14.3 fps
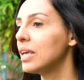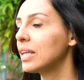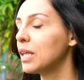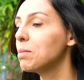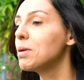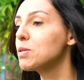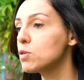E
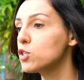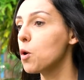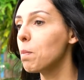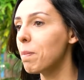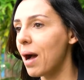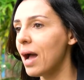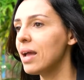até mesmo
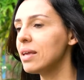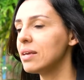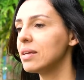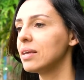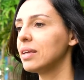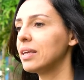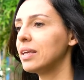seu
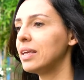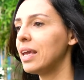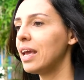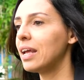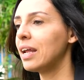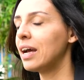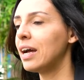pai,
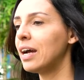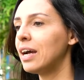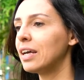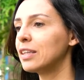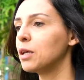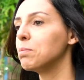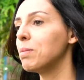que
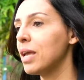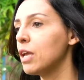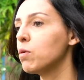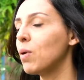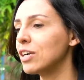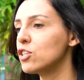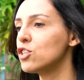era
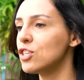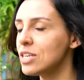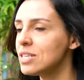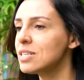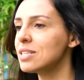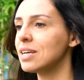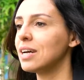também um
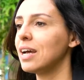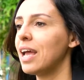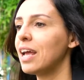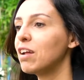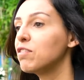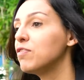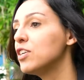artista,
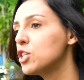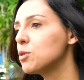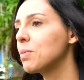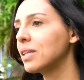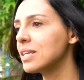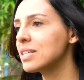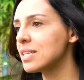era
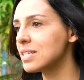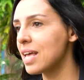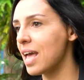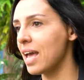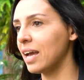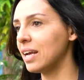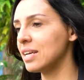vítima dessas
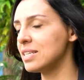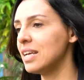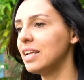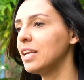regras.